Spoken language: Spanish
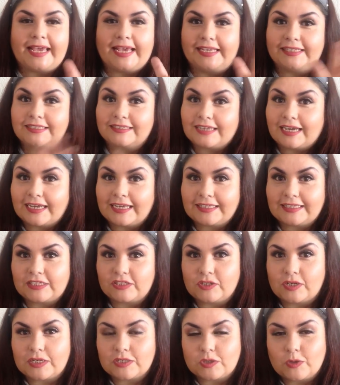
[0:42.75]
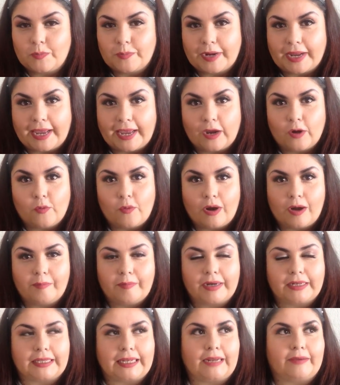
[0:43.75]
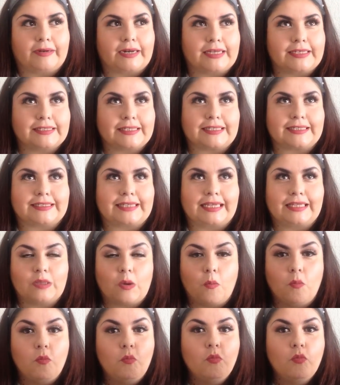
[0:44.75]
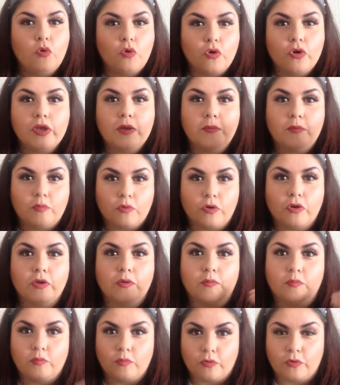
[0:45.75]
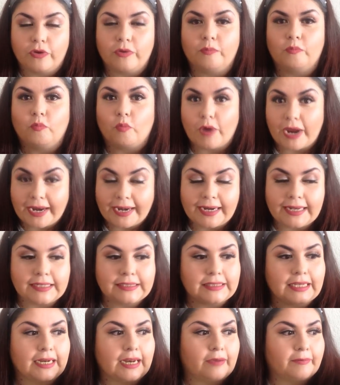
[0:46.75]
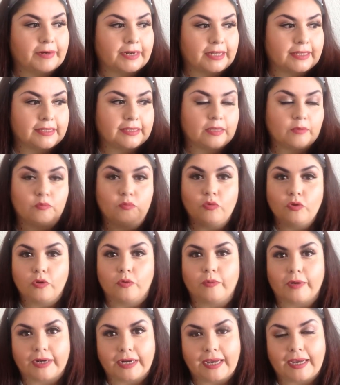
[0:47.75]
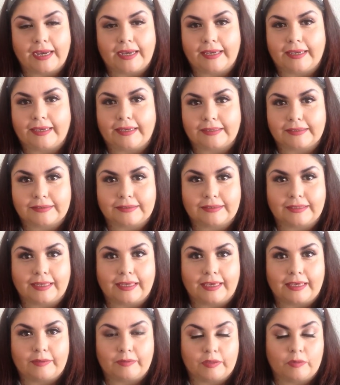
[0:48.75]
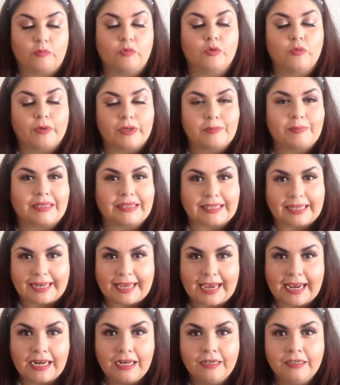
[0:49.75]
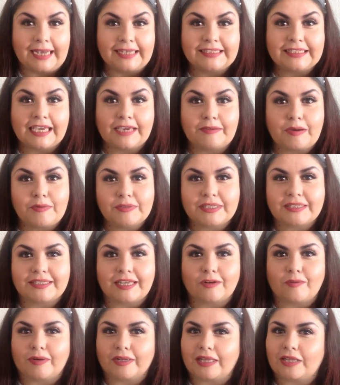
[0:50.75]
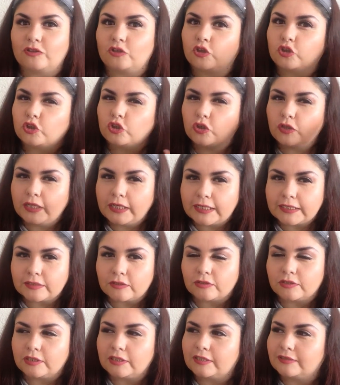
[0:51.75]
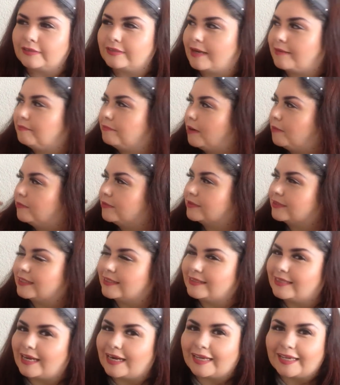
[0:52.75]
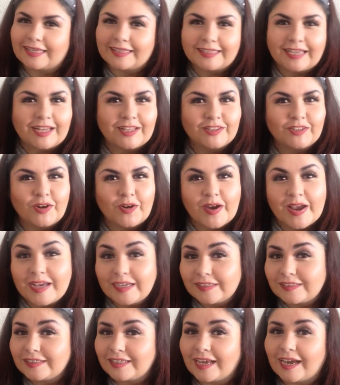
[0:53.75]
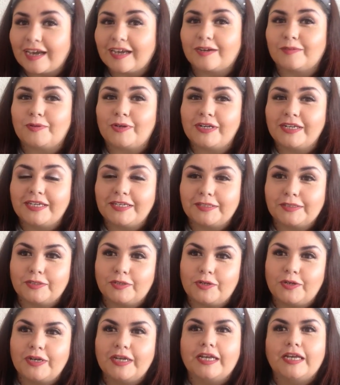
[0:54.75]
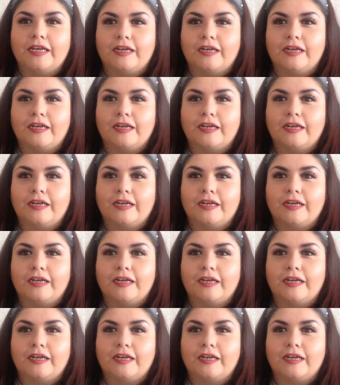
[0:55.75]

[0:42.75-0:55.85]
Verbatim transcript: Estas cajitas yo las compré en Walmart y la verdad es que están muy, muy, muy buenas. La verdad, de muy buena, este, de muy buen material. Así que vamos a estar guardando todas las cositas. Ya vamos a estar quitando este arbolito.